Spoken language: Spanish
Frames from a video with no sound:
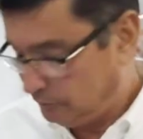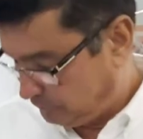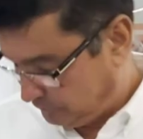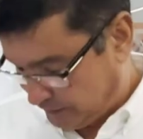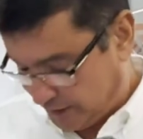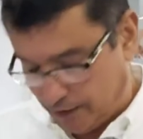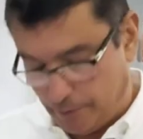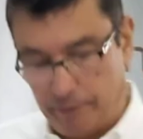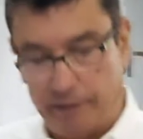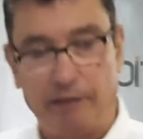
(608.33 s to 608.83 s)

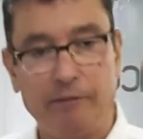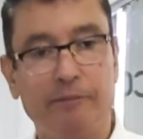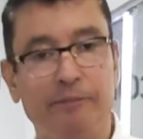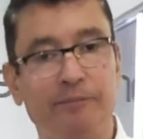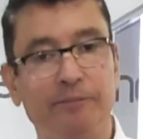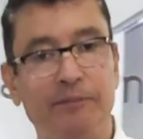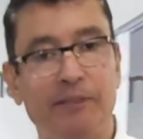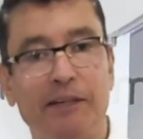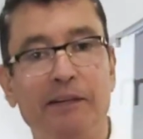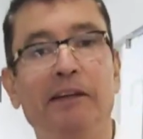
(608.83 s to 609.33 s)
Dígame.
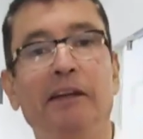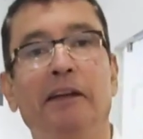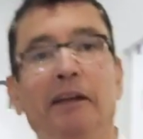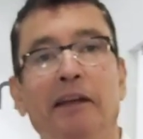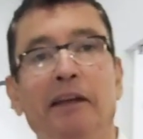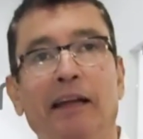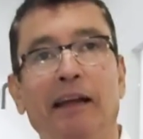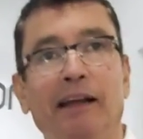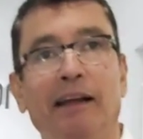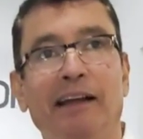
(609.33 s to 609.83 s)

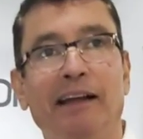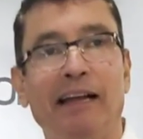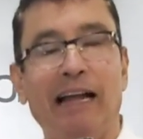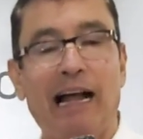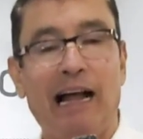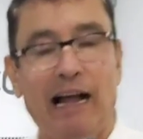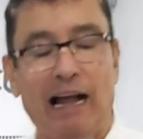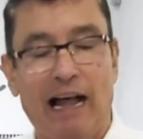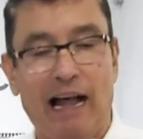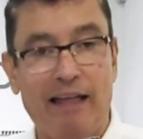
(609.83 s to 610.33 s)

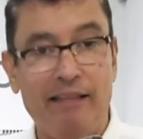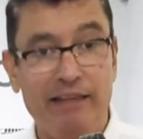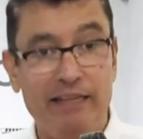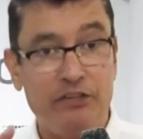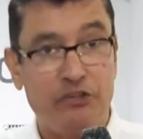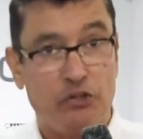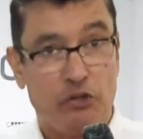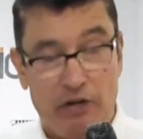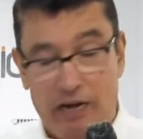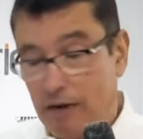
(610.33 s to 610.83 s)

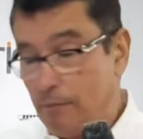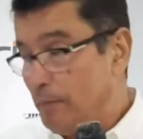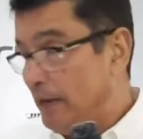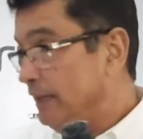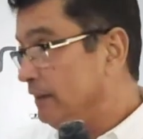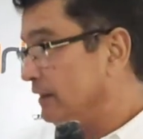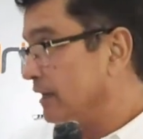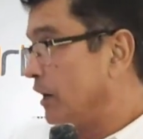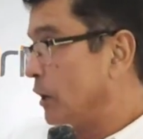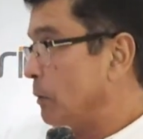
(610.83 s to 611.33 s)

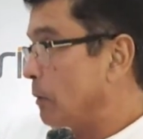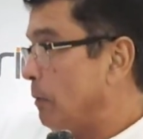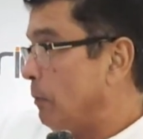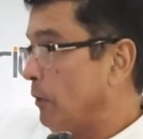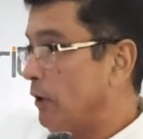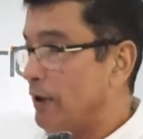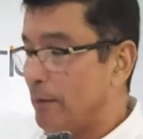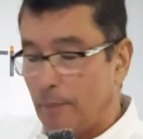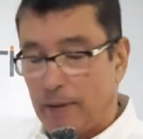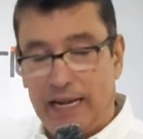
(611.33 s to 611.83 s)
Adicionalmente, como
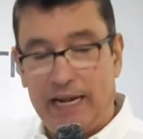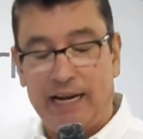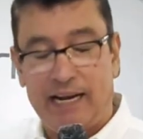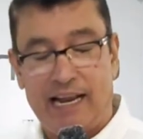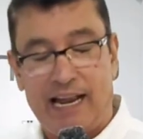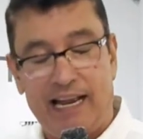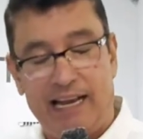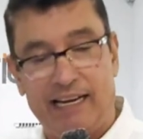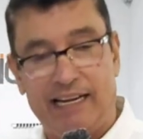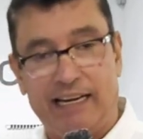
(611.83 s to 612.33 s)
pueden ver
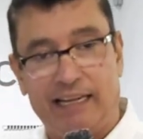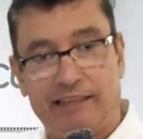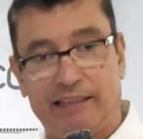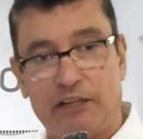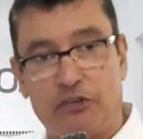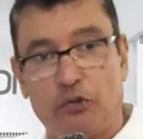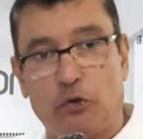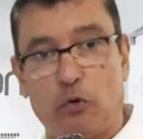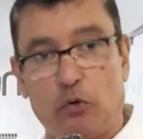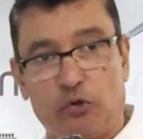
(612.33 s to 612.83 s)
acá en
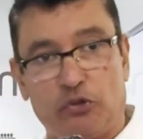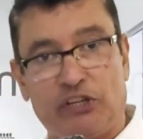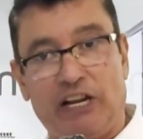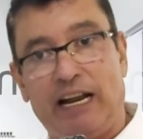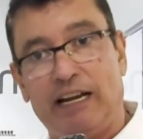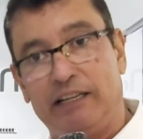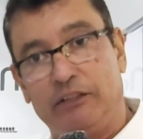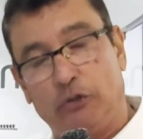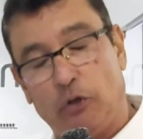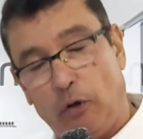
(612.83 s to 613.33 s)
esta
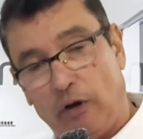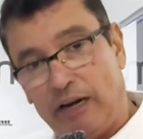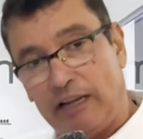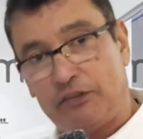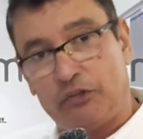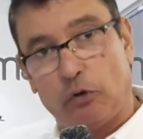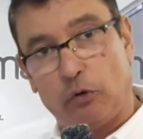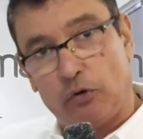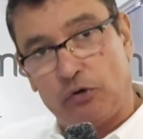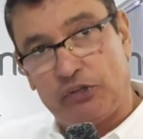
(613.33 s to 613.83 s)
sucursal y todas las
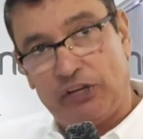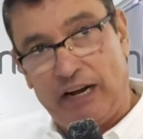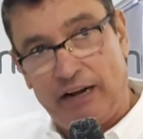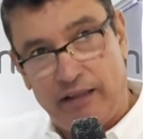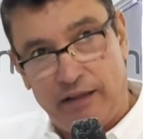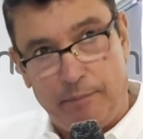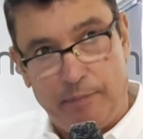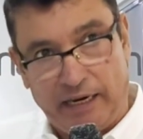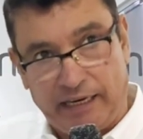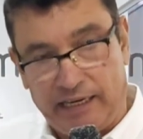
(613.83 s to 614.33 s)

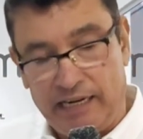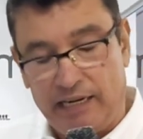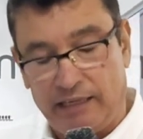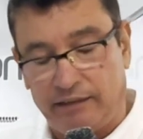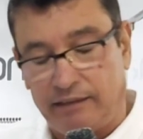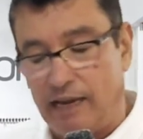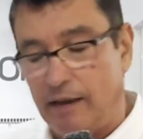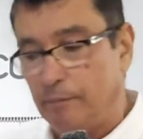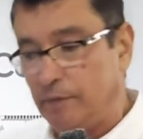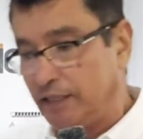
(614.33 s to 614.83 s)
sucursales de máquinas
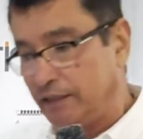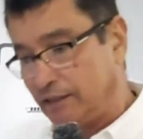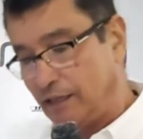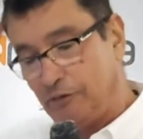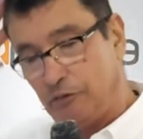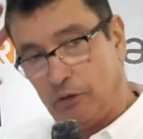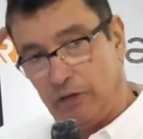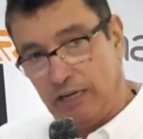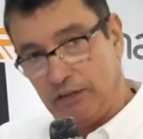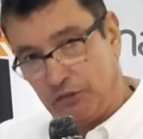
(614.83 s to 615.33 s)
TAMIS,
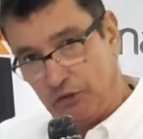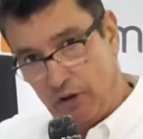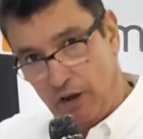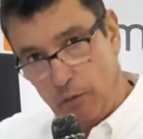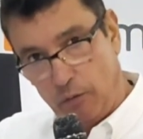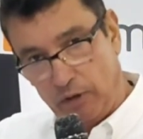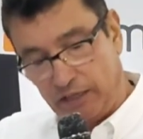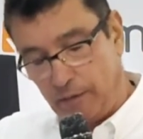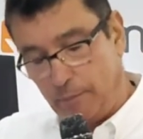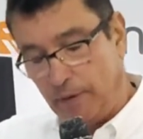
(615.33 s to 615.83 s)
tanto en la ciudad de
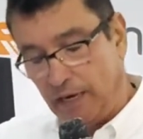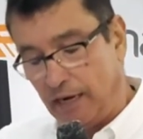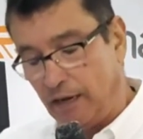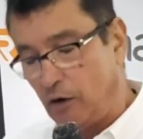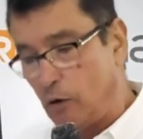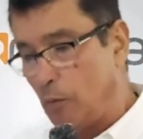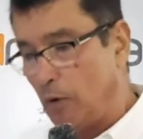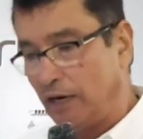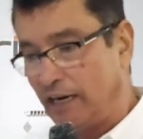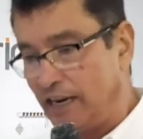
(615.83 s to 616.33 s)
Guatemala
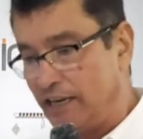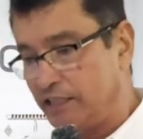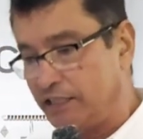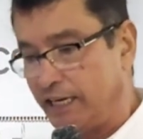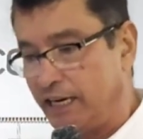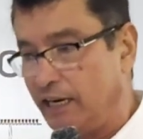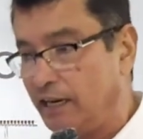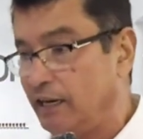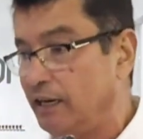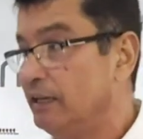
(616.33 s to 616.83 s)
como acá en
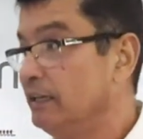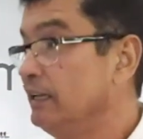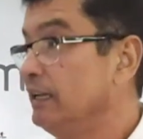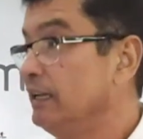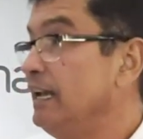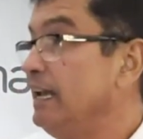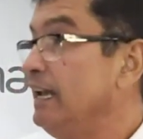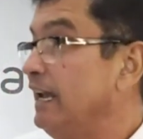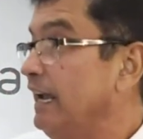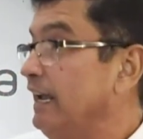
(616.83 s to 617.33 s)
Chela,
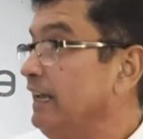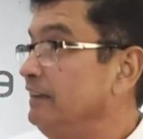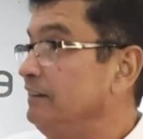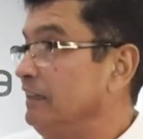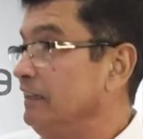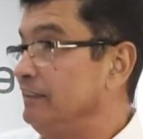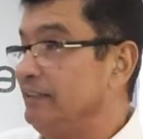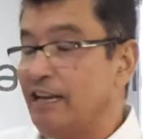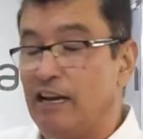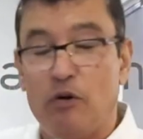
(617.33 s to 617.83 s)

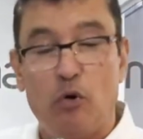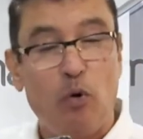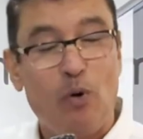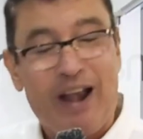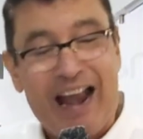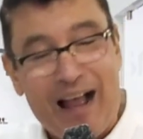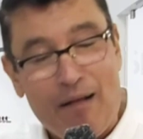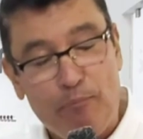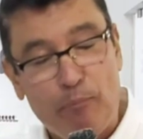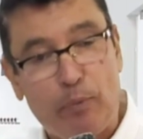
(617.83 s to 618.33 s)
este, tiene
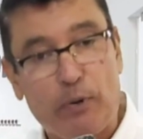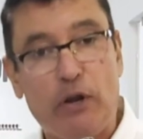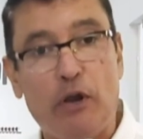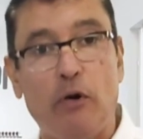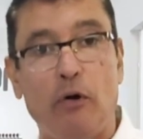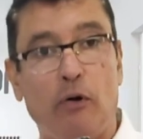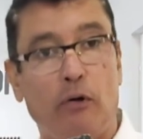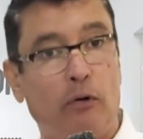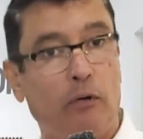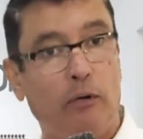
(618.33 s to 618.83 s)
un
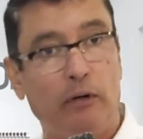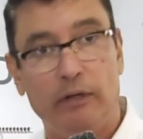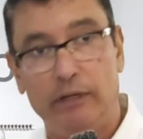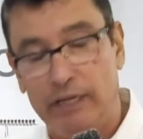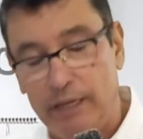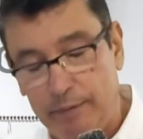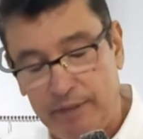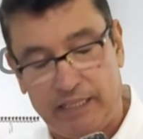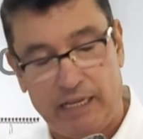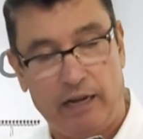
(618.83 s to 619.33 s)
amplio
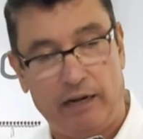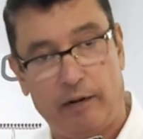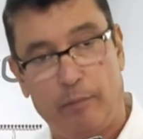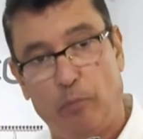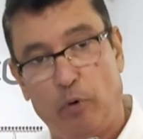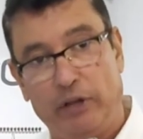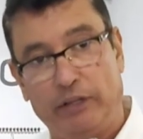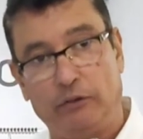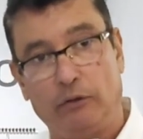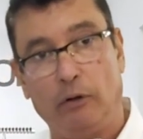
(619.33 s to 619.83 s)
límite de
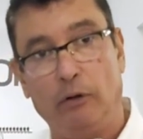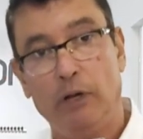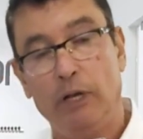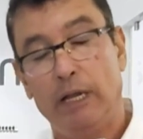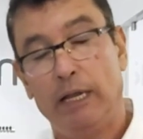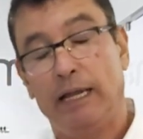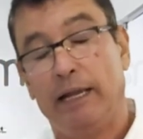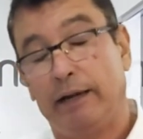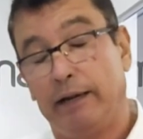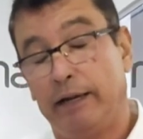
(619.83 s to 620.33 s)
repuesto
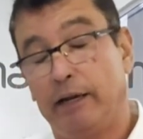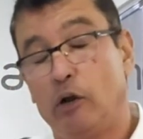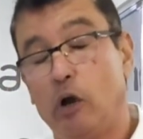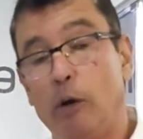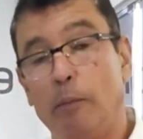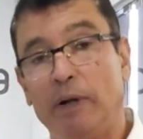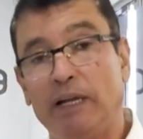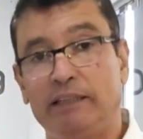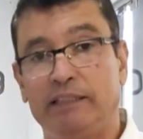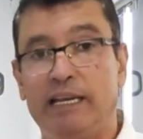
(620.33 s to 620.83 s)

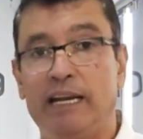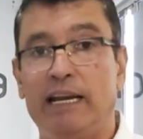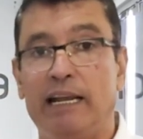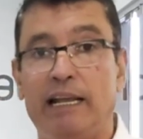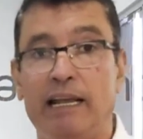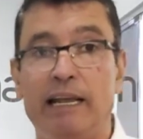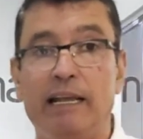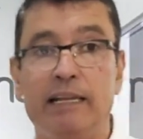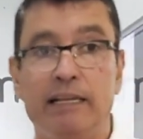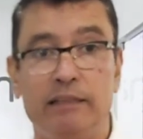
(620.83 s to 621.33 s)
Ricoma
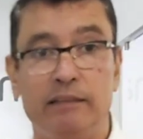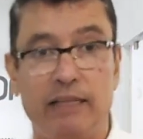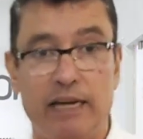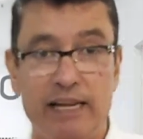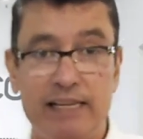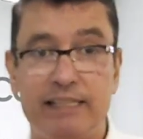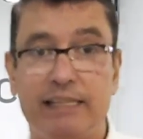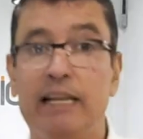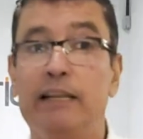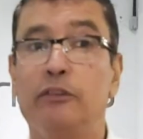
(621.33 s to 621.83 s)
tiene
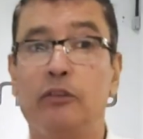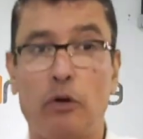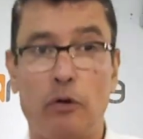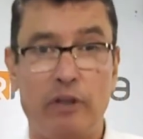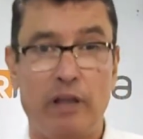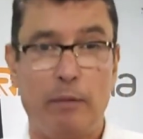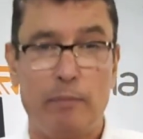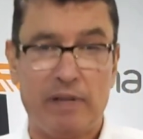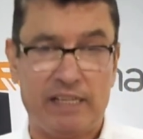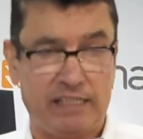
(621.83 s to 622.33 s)
tres centros
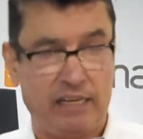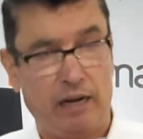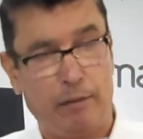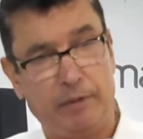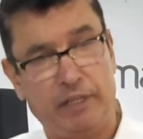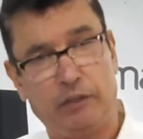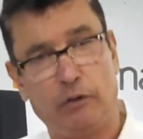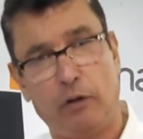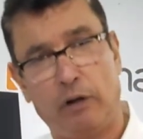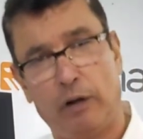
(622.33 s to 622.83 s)
de
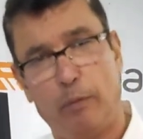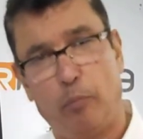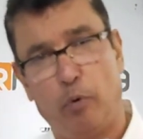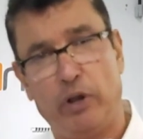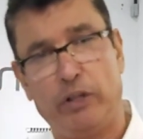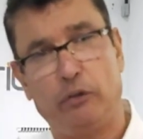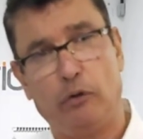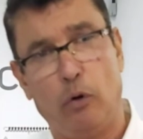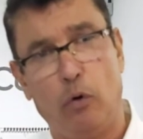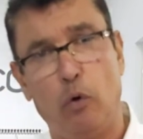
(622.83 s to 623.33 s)
almacenamiento de
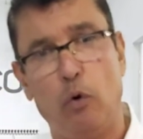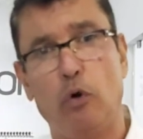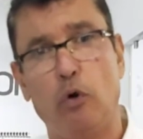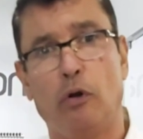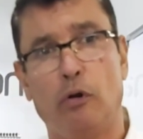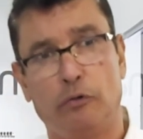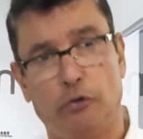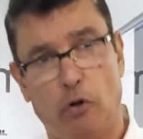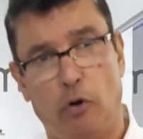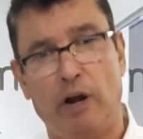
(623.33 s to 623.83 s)
repuestos,
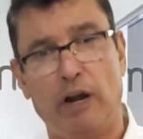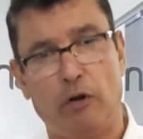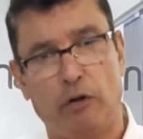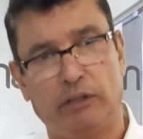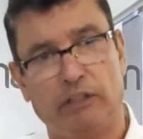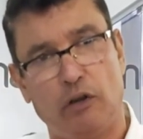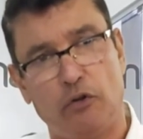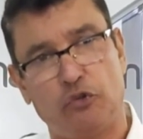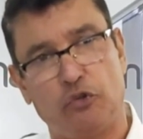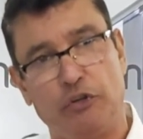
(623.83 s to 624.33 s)
uno, dos en los
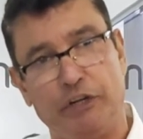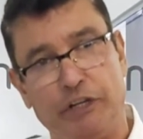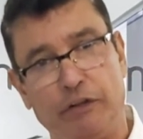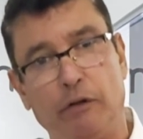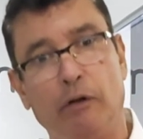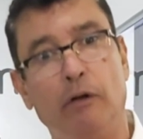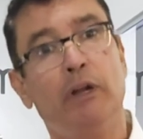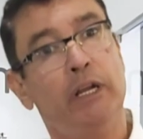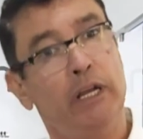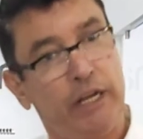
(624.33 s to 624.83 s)
Estados
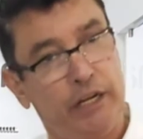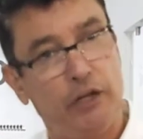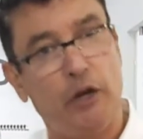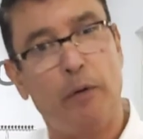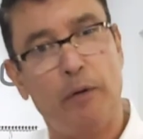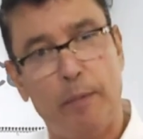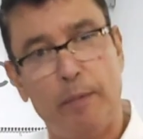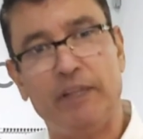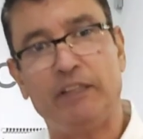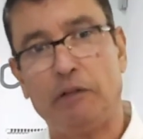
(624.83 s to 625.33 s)
Unidos y
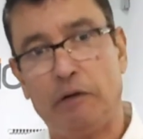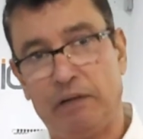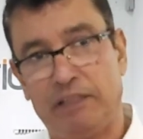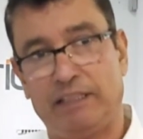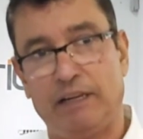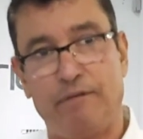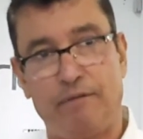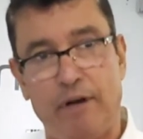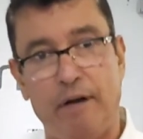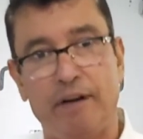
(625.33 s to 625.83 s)
obviamente
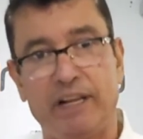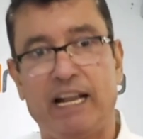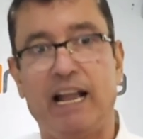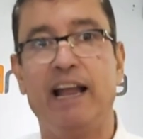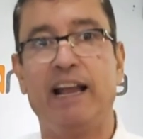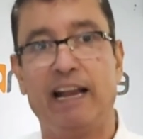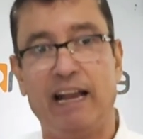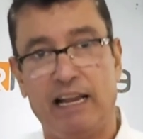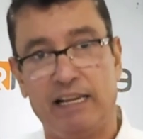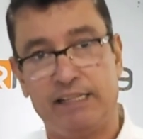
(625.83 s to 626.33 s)
nuestras fábricas
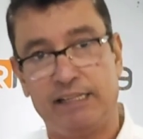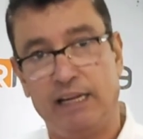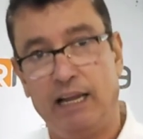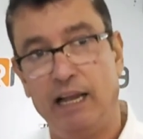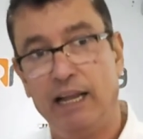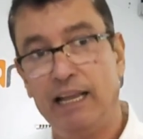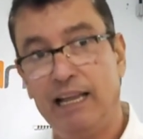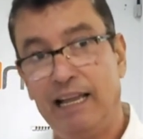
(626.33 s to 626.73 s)
en Asia.